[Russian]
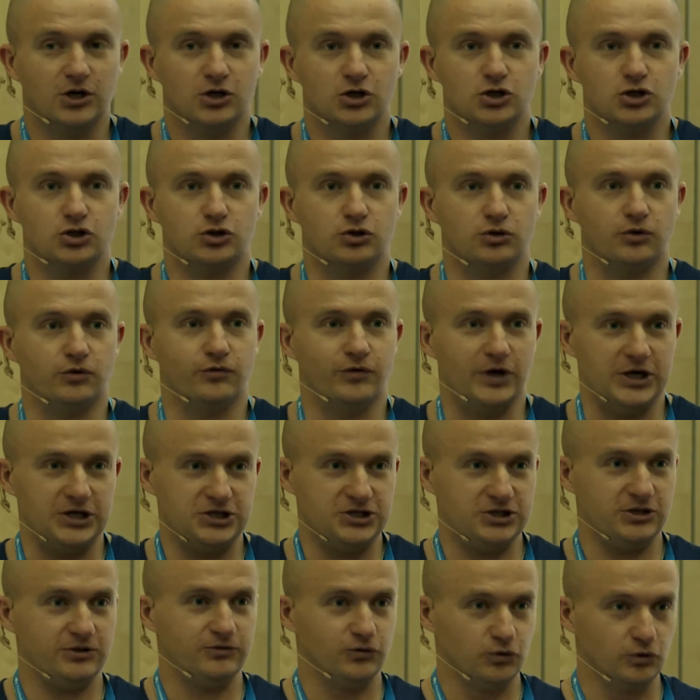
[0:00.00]
что в
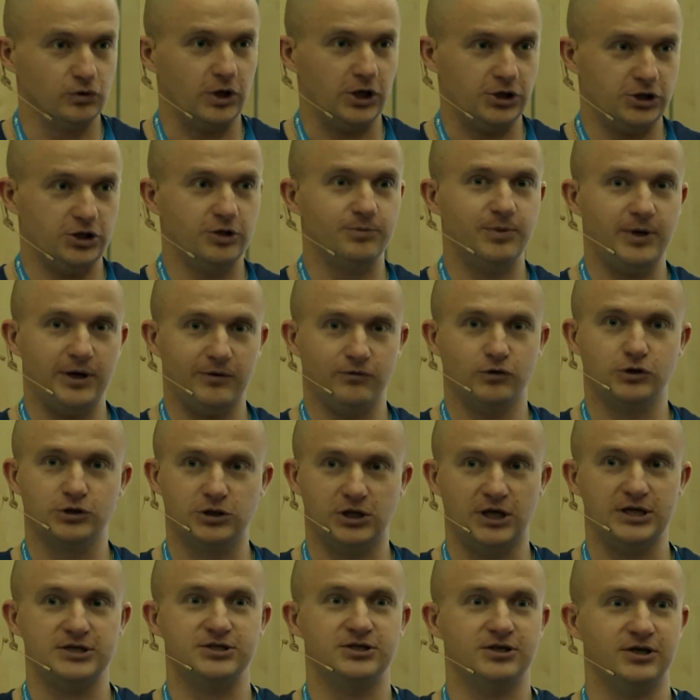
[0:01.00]
IT, ну, одни прям вот
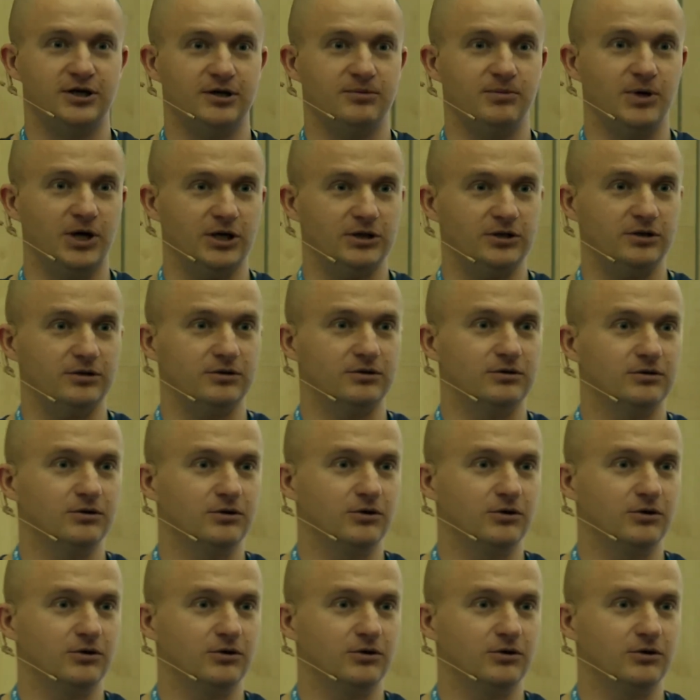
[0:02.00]
классные ребята.